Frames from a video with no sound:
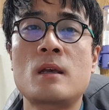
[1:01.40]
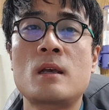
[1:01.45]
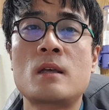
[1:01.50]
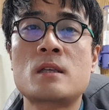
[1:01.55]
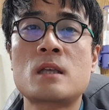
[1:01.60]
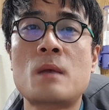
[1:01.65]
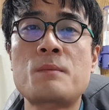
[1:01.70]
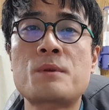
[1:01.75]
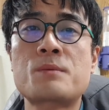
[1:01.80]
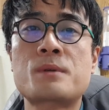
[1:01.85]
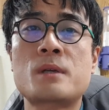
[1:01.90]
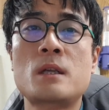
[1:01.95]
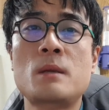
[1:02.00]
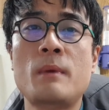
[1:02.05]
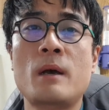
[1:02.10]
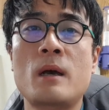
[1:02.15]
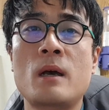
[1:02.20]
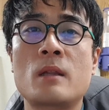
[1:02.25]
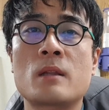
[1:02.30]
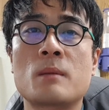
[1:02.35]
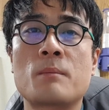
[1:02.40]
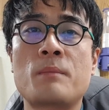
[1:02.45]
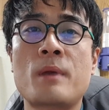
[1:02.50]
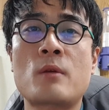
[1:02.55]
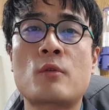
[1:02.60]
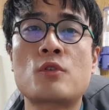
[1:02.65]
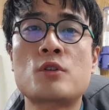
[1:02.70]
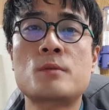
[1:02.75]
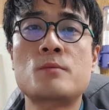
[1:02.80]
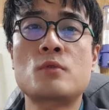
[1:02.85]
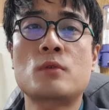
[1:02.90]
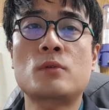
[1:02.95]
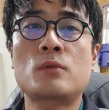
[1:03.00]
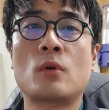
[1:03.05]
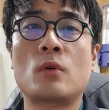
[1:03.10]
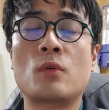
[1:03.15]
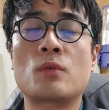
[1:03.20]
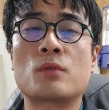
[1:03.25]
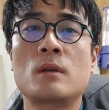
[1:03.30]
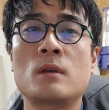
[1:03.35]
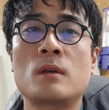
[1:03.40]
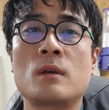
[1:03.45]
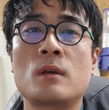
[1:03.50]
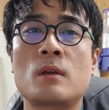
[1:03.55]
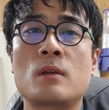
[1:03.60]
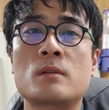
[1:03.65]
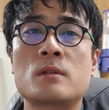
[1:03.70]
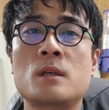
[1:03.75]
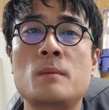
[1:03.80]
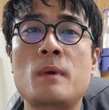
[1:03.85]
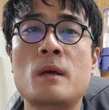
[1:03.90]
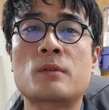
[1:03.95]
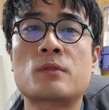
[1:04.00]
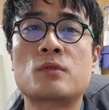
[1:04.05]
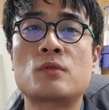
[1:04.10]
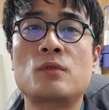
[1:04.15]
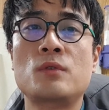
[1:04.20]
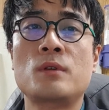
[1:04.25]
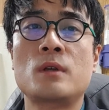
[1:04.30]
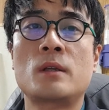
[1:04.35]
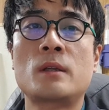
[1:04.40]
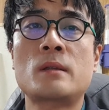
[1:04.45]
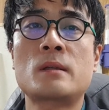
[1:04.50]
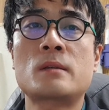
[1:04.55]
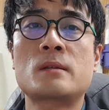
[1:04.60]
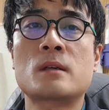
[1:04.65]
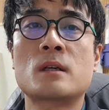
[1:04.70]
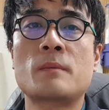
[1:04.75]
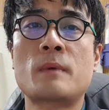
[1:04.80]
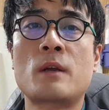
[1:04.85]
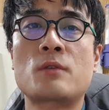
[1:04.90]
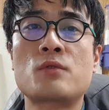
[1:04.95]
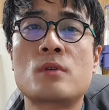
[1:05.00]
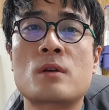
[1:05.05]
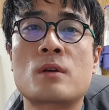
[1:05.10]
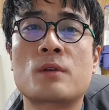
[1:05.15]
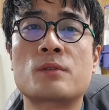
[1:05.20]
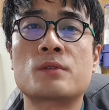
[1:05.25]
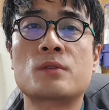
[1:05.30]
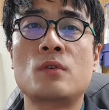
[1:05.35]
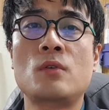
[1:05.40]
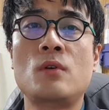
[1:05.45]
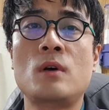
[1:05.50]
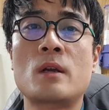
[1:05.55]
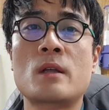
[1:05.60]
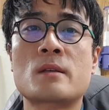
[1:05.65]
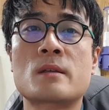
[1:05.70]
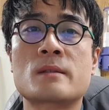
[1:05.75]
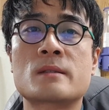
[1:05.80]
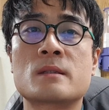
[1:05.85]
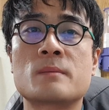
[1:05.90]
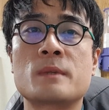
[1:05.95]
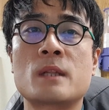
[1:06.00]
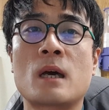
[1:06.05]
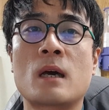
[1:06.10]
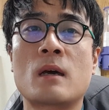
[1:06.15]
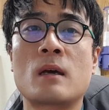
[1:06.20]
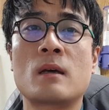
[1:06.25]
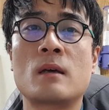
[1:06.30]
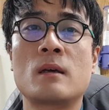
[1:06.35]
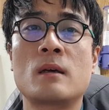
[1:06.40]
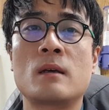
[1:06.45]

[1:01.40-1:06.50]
37만 196톤, 선박수는 15척을 발주한 것으로 알려졌습니다.